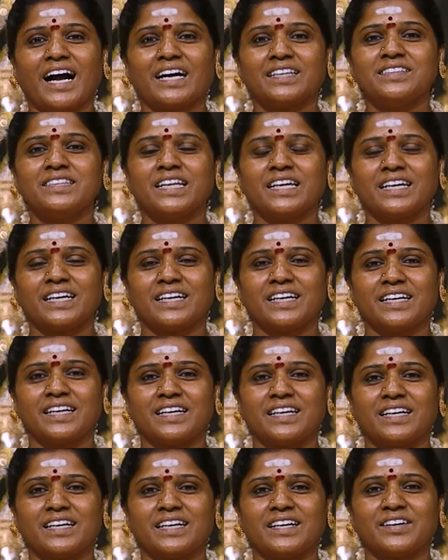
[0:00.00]
அந்த
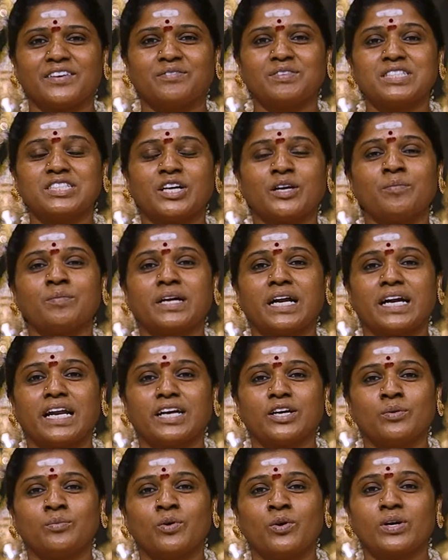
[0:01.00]
விஷயம்
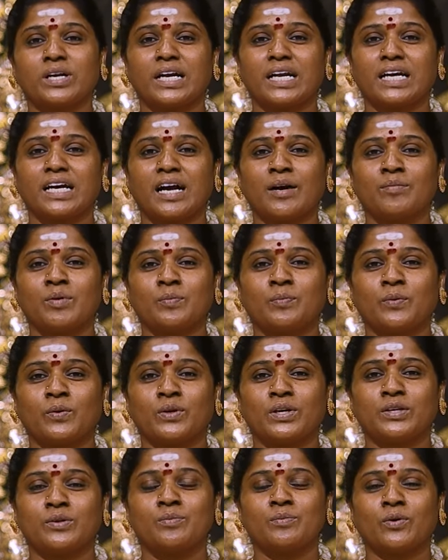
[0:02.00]
கிடைக்குமோ கிடைக்காம
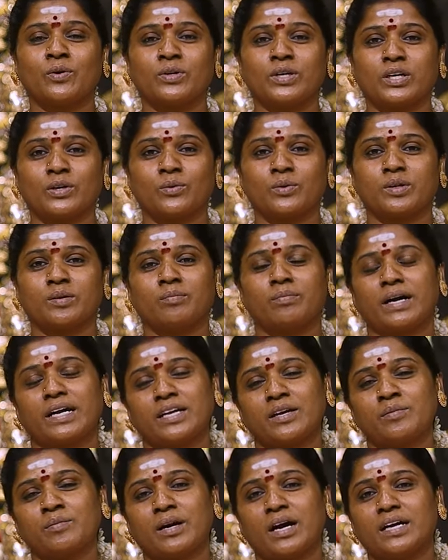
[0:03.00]
போயிடுமோன்ற ஒரு
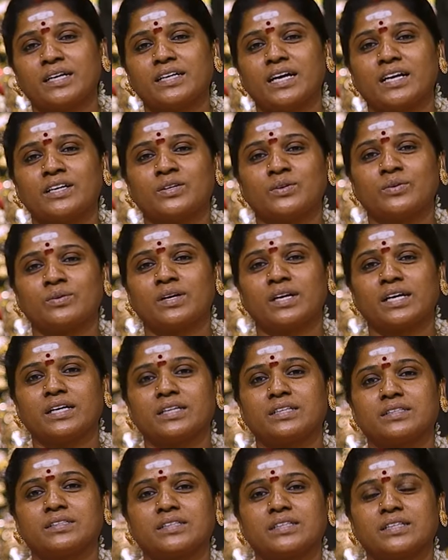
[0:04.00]
பயம் ஆண்டாளுக்குள்ள
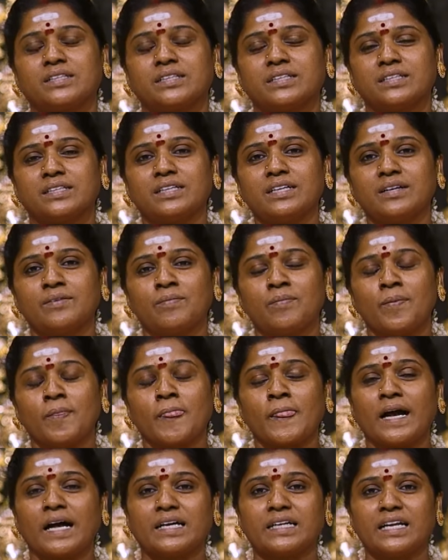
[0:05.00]
இருந்திருக்கு
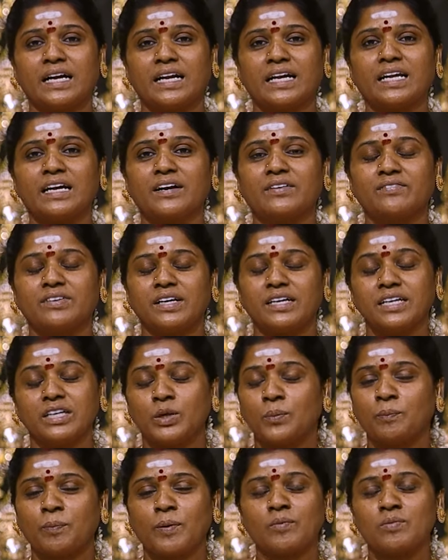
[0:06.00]
அதனால அவ
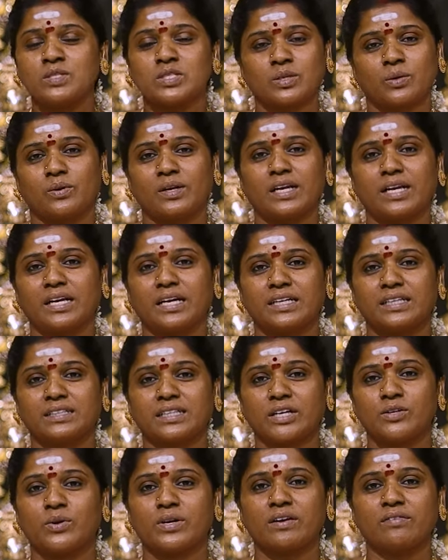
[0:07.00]
இப்பவும் சொல்லலை
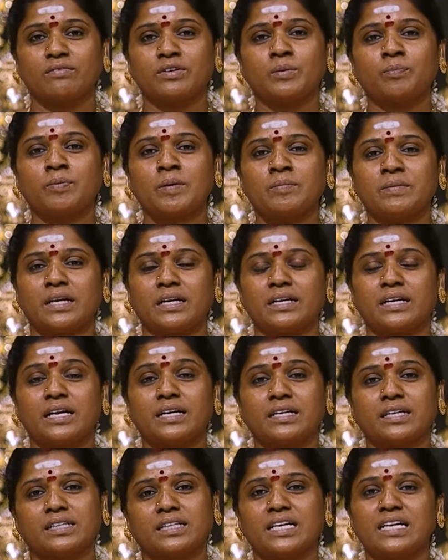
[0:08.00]
தன்னுடைய விருப்பம்
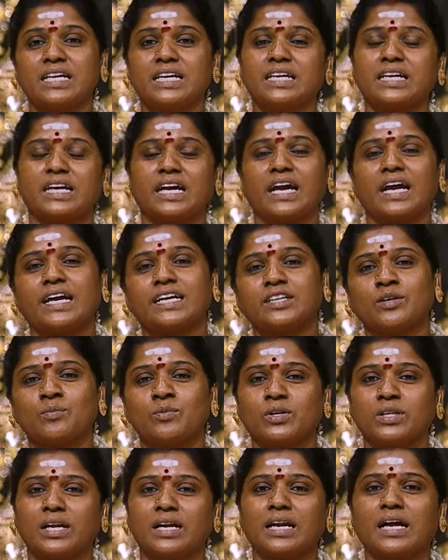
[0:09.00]
என்னன்றதை நீ கேட்டு
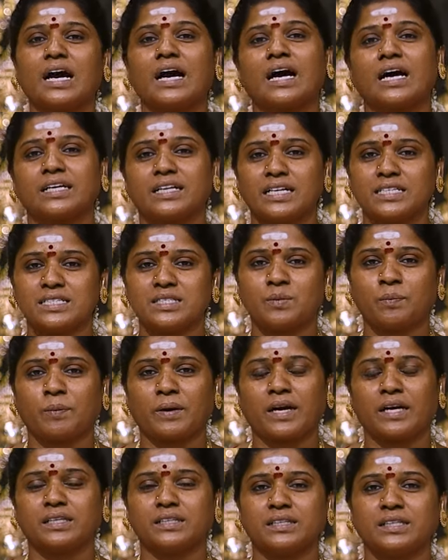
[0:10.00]
முதல்ல ஆராய்ஞ்சு
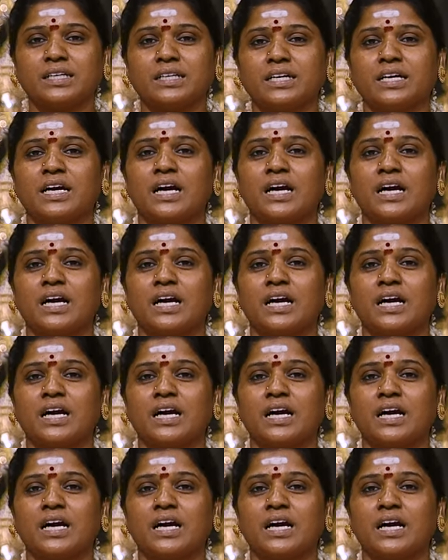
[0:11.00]
பாரு